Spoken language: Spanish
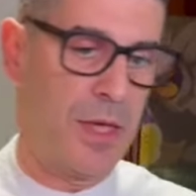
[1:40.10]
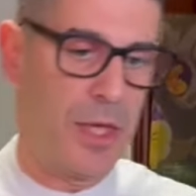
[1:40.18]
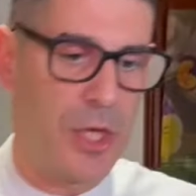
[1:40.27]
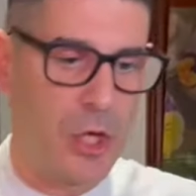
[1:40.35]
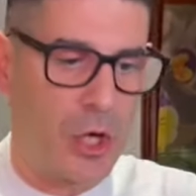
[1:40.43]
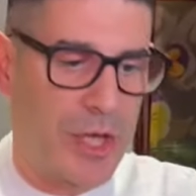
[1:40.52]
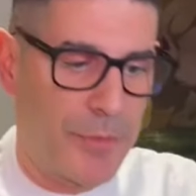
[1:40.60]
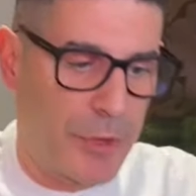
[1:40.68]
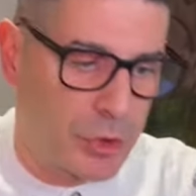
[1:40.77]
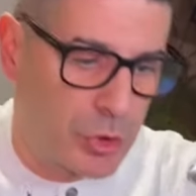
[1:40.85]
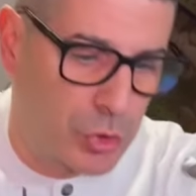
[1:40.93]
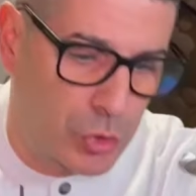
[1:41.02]
y cogemos
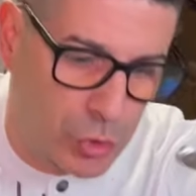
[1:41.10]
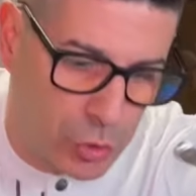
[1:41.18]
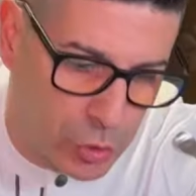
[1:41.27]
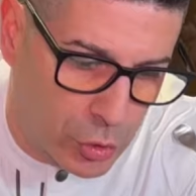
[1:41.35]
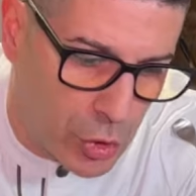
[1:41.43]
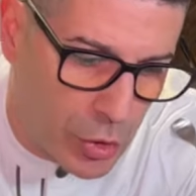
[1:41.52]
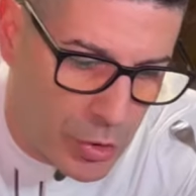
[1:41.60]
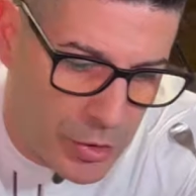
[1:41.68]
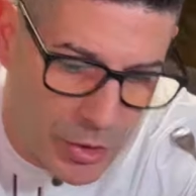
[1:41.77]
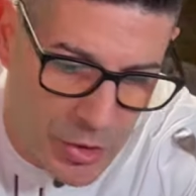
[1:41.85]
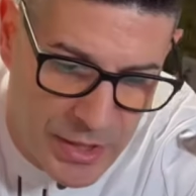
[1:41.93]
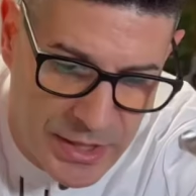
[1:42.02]

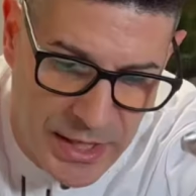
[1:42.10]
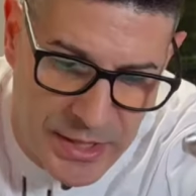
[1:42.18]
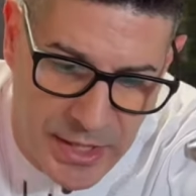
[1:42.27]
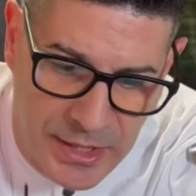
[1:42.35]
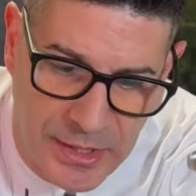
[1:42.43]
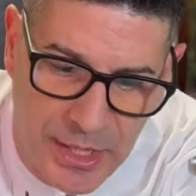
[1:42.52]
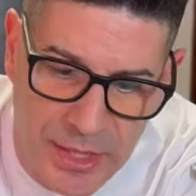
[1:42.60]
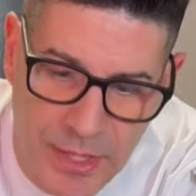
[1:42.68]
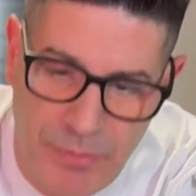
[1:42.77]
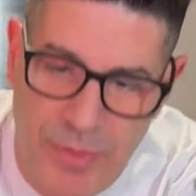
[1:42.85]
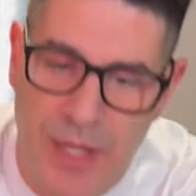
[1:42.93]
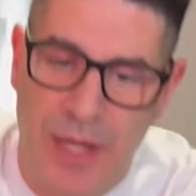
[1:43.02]
todos los ingredientes del
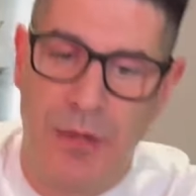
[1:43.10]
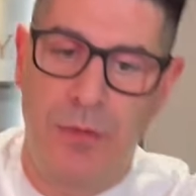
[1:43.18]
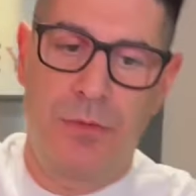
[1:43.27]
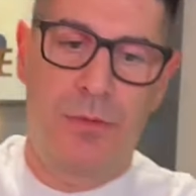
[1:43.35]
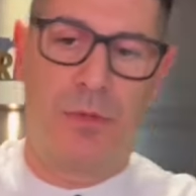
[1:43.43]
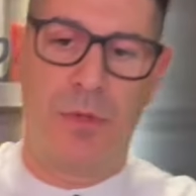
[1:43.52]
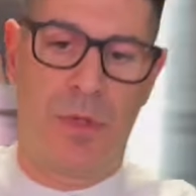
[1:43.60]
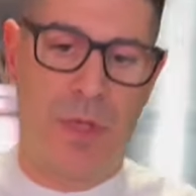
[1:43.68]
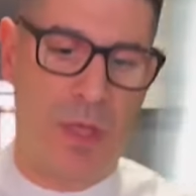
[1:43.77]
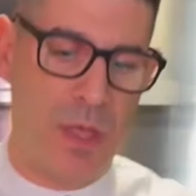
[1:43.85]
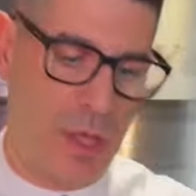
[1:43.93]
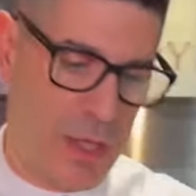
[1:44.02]
marrano
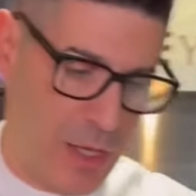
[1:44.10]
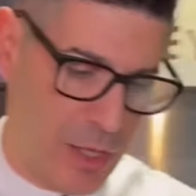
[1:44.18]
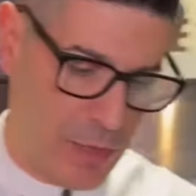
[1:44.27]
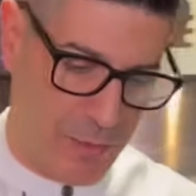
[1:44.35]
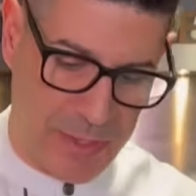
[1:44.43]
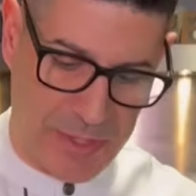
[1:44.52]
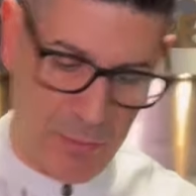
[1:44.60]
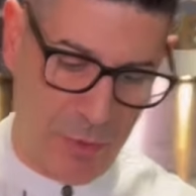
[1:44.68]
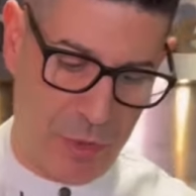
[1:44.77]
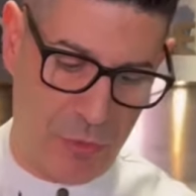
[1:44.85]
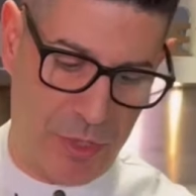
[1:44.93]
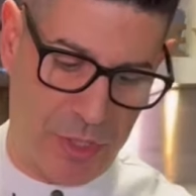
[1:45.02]
y los metemos
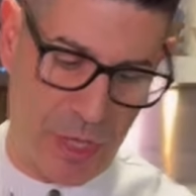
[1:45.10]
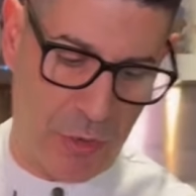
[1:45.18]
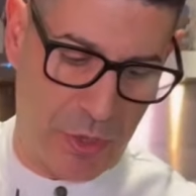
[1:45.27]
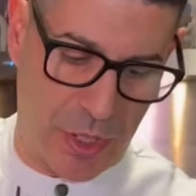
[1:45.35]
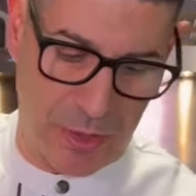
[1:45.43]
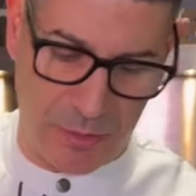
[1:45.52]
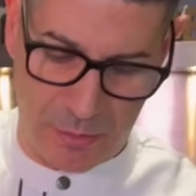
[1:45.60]
en nuestra olla.